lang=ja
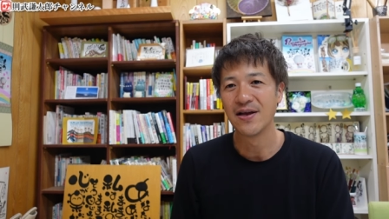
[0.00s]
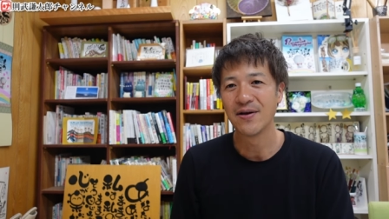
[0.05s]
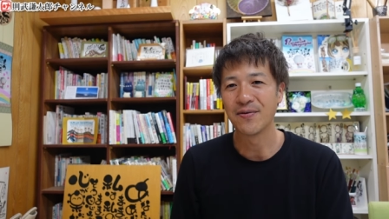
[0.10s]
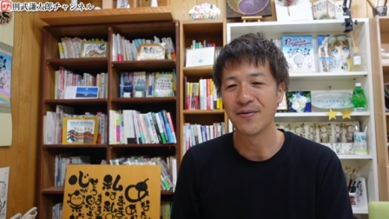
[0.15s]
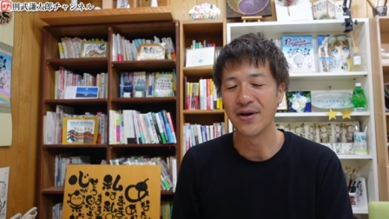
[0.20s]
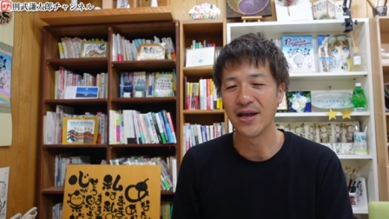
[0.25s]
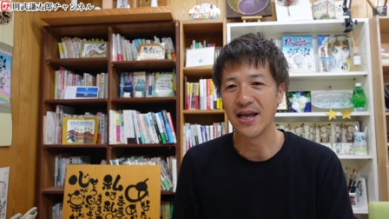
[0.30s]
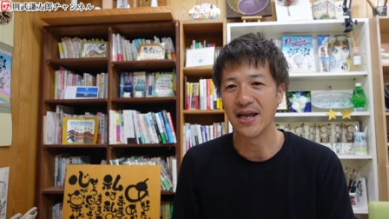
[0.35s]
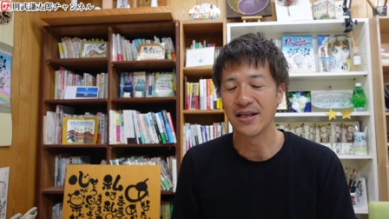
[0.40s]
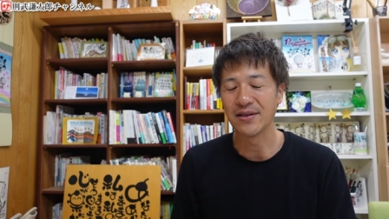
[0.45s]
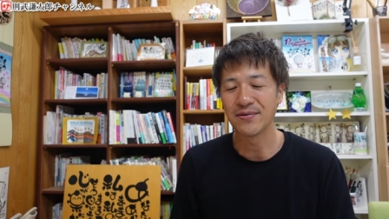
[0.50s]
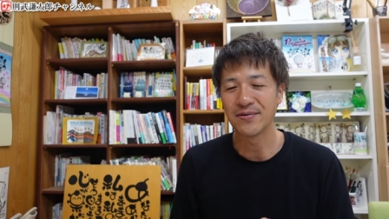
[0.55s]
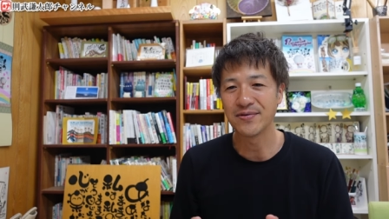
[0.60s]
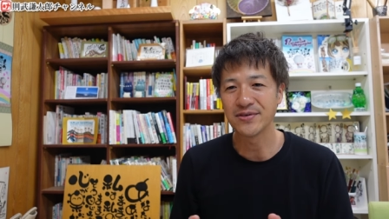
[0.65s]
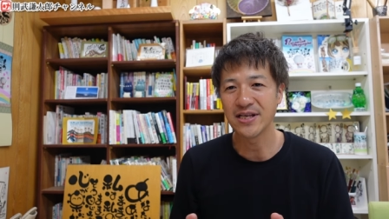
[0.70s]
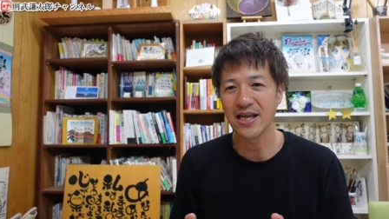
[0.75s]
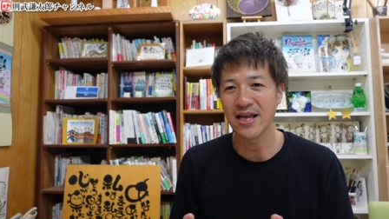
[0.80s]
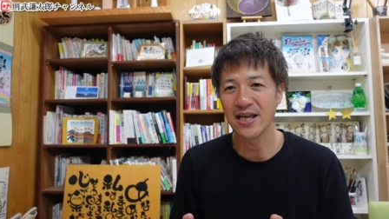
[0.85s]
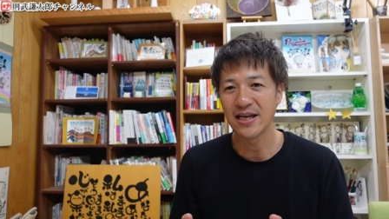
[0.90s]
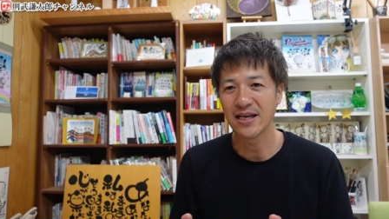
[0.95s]
これ当
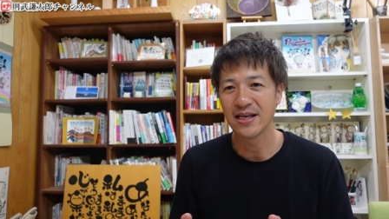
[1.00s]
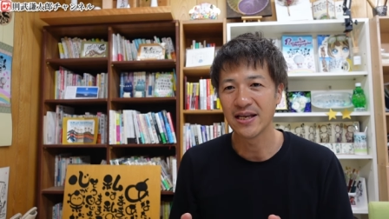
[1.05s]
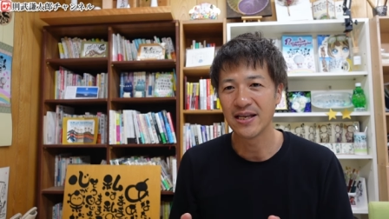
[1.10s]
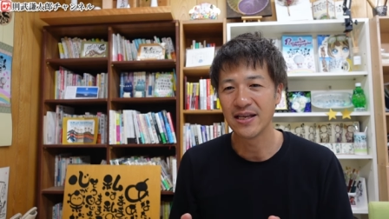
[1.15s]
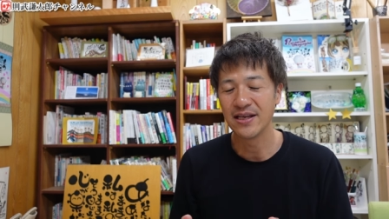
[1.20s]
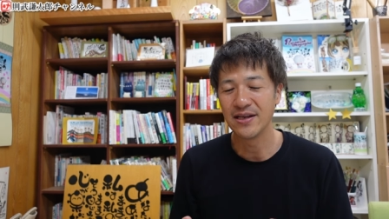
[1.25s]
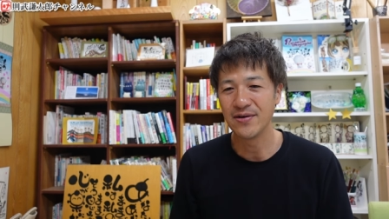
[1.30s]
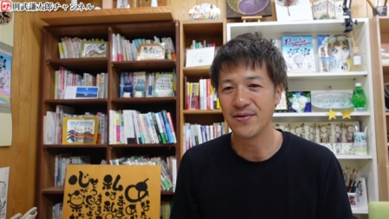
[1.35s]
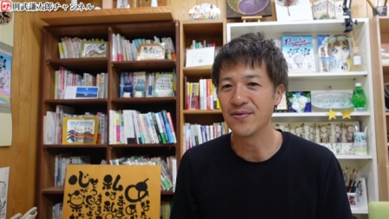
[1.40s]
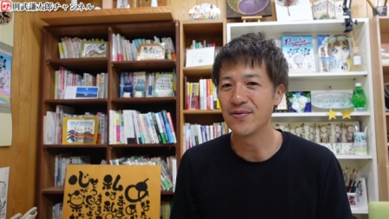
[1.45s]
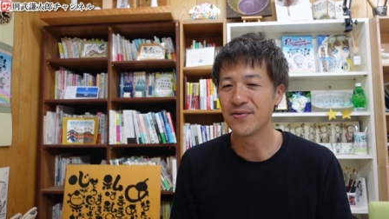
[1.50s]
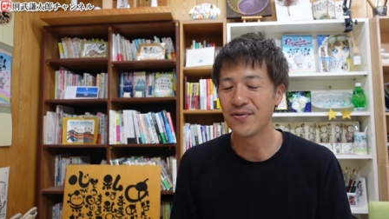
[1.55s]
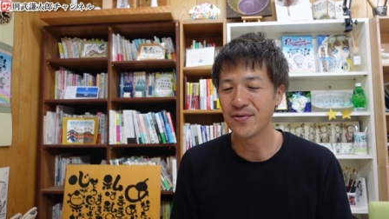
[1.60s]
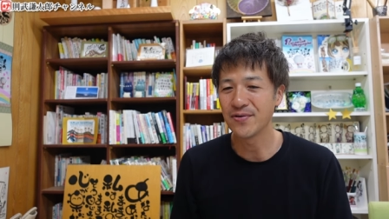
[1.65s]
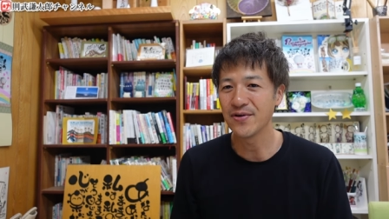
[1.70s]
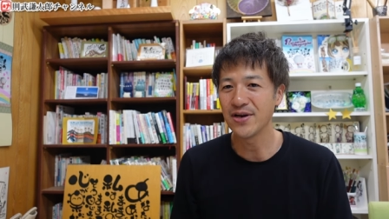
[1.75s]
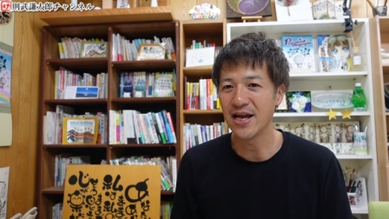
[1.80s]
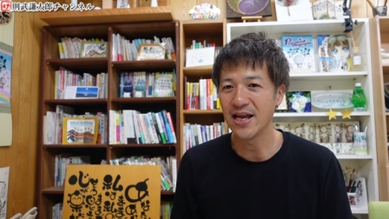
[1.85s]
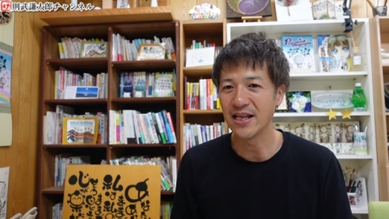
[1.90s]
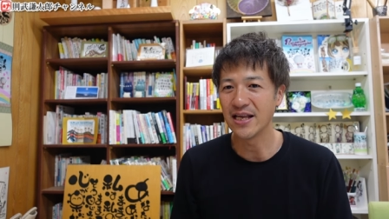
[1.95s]
然日本
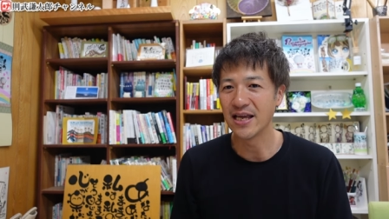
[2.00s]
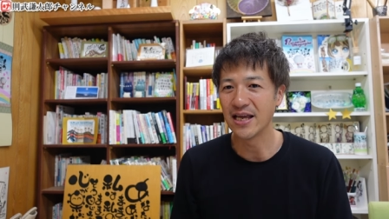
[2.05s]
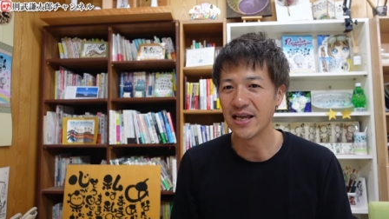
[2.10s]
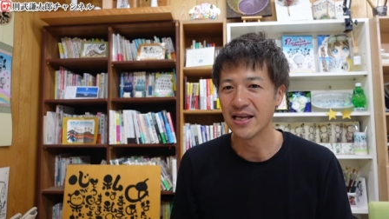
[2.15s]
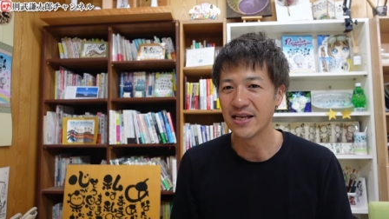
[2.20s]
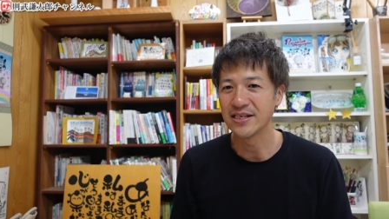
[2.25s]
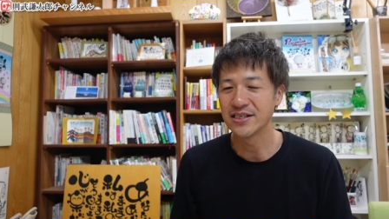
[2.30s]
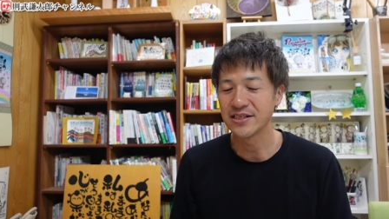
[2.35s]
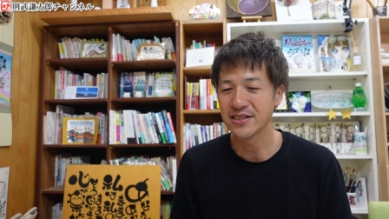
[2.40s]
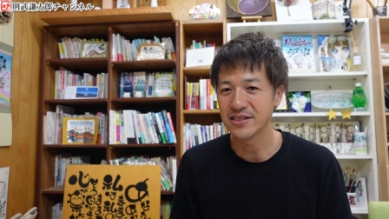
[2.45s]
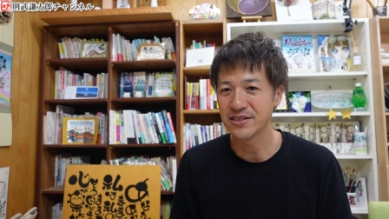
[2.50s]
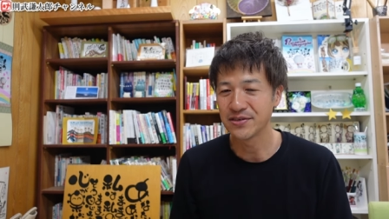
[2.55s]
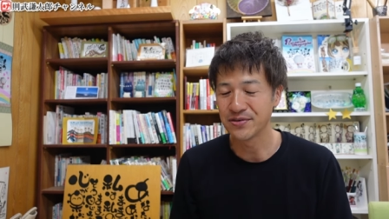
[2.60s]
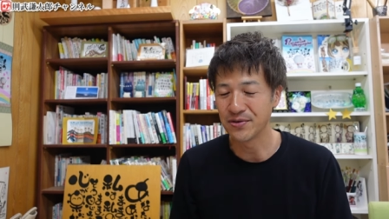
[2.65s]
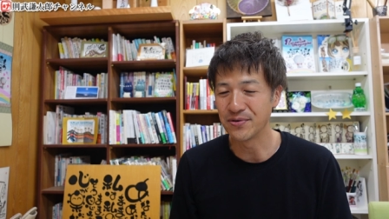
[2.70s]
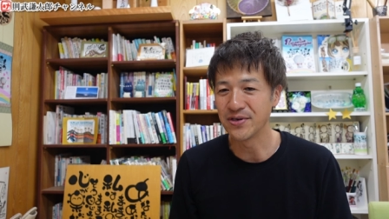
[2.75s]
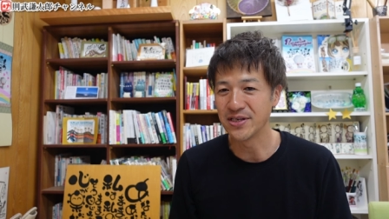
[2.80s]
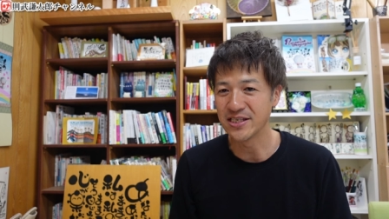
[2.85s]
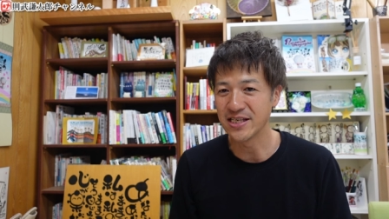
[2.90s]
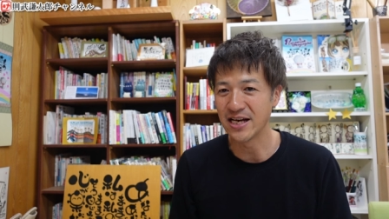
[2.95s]
国内で
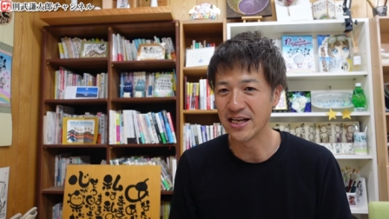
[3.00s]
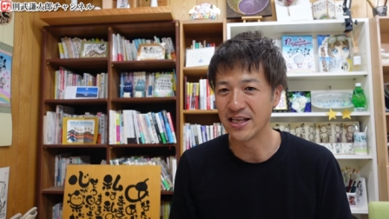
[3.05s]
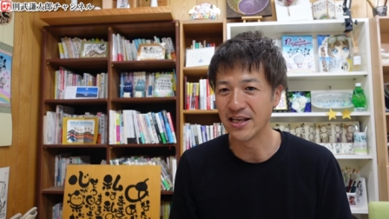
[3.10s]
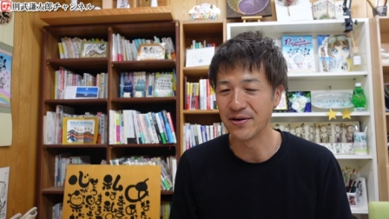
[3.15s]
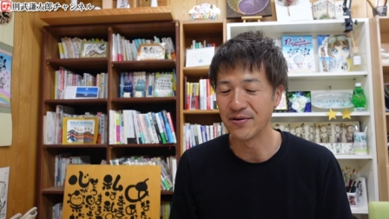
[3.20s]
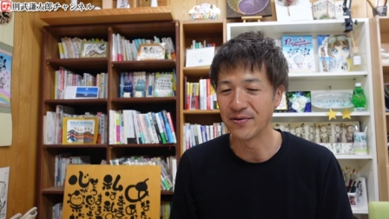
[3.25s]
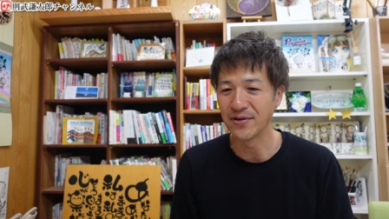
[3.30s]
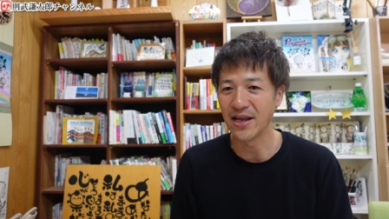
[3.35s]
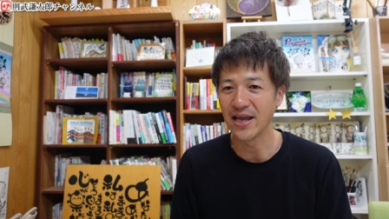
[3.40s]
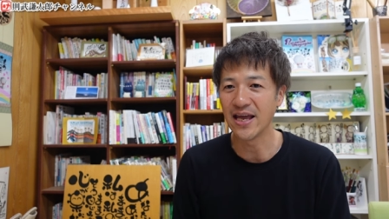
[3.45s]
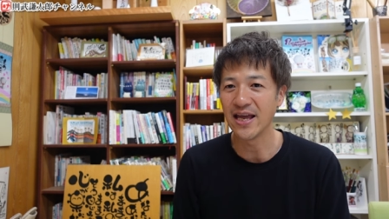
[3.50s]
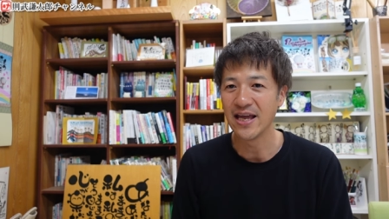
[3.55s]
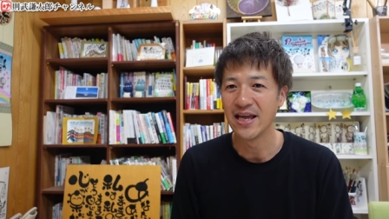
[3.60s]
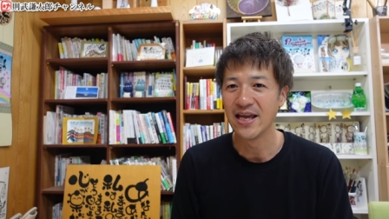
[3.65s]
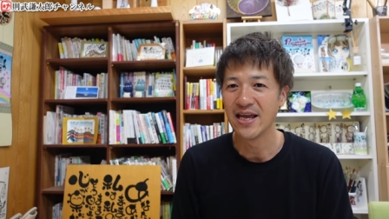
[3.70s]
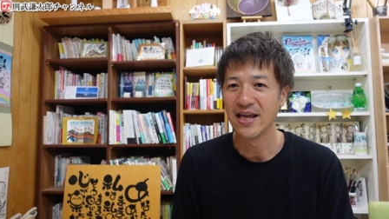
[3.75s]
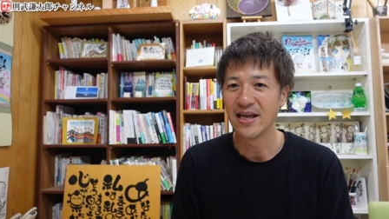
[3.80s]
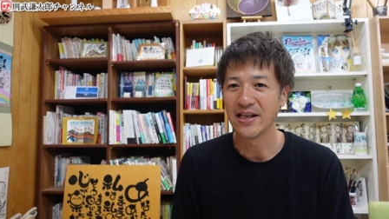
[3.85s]
承認されているので